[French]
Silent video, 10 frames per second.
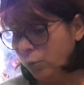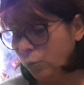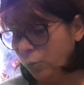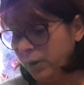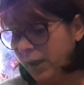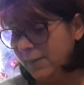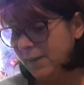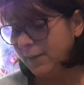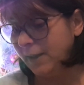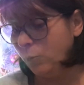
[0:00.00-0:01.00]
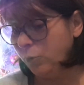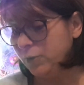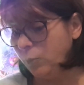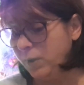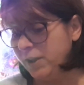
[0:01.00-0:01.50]
seront très certainement
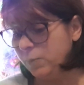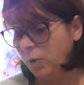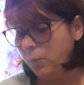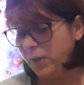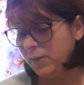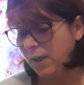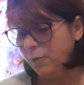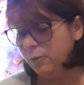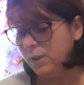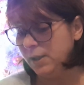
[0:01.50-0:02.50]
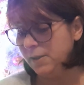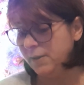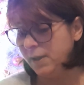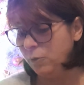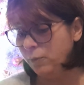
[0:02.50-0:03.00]
des embellissements parce qu'elle a
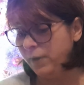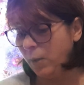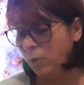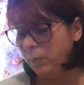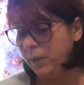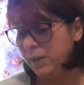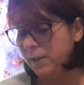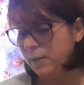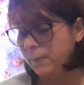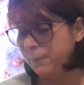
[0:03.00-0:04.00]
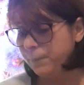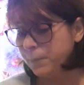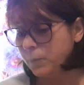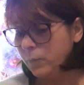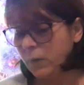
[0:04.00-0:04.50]
utilisé le verbe embellir.
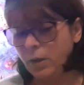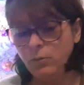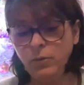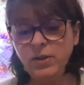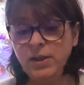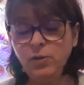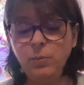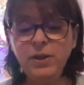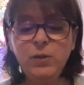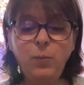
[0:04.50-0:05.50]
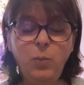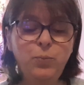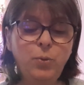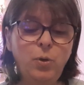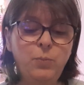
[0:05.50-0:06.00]
Donc c'est des embellissements
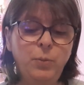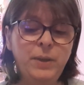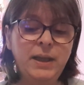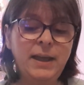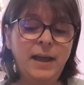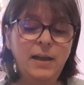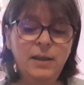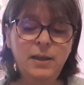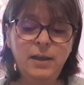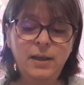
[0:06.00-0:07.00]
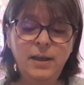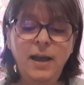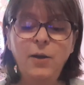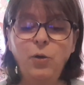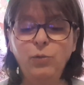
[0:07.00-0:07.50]
pour, euh, mes créas.
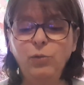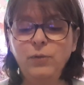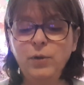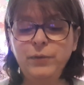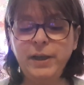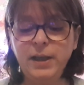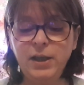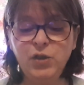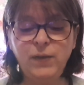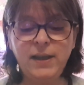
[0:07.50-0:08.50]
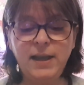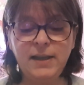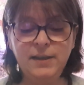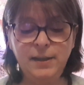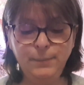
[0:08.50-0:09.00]
Alors, on va ouvrir, je vais
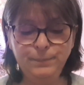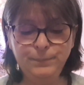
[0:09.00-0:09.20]
regarder.